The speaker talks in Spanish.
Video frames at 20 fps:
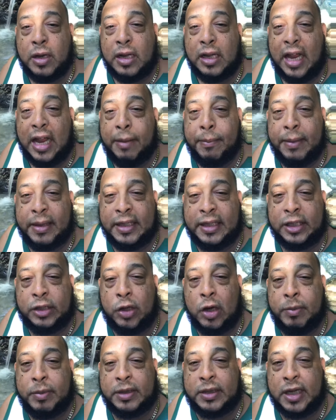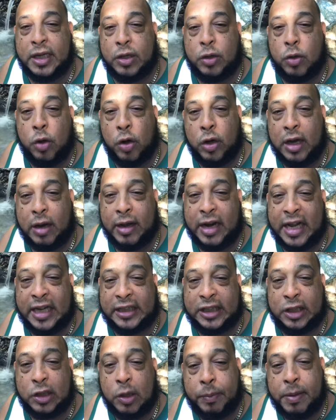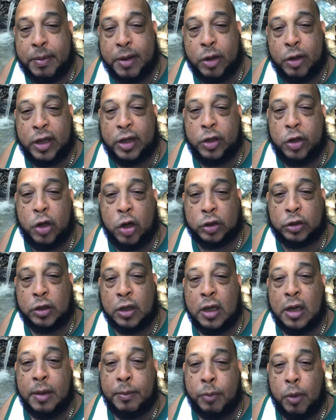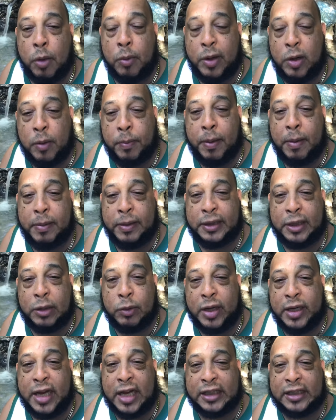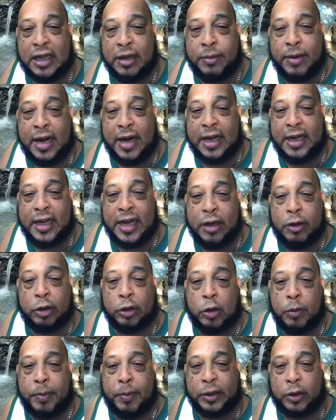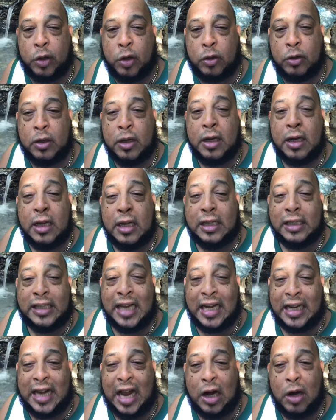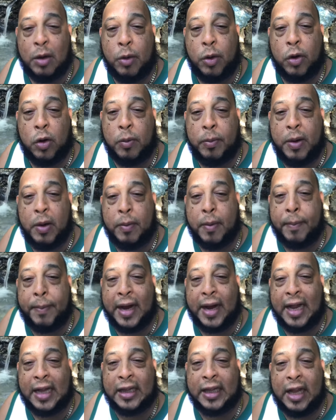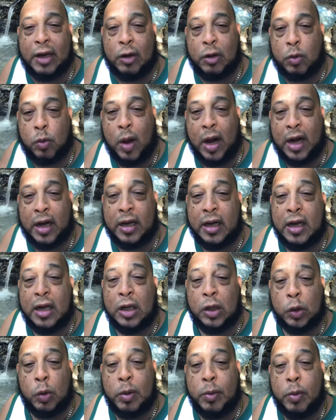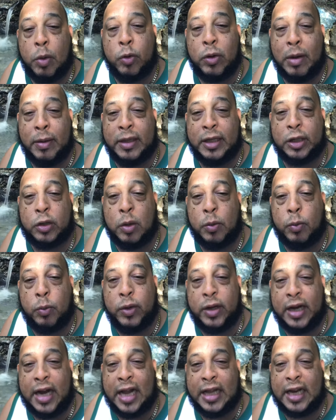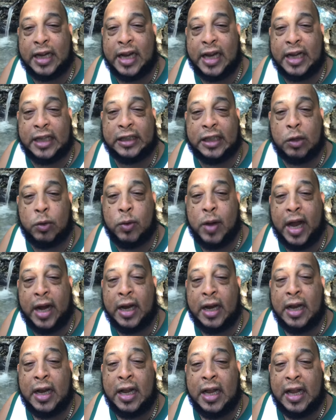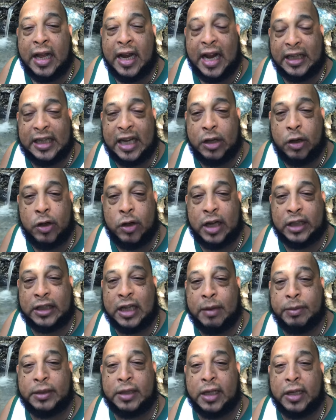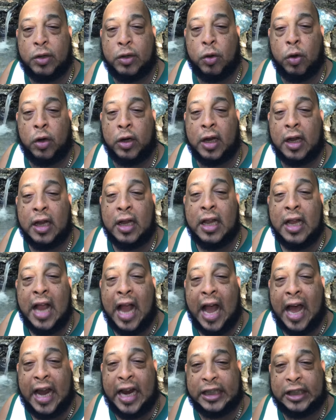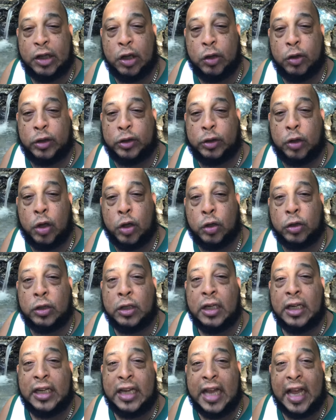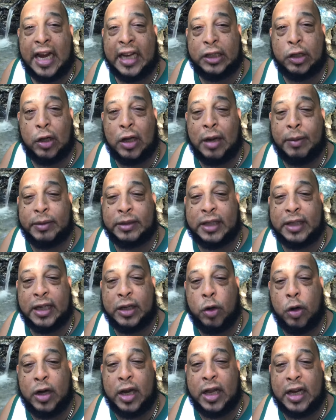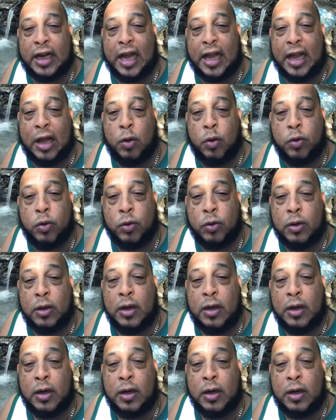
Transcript: en bendición y misericordia. Agradecido primero de Dios por habernos permitido ayer celebrar el día de nuestro patrón, San Carlos Romeo, papá Candero, el cual tuvimos una bendición muy grande aquí en este lugar. Gracias a Dios, gracias a la misericordia. Agradecido de todos, agradecido de la misericordia de cada uno,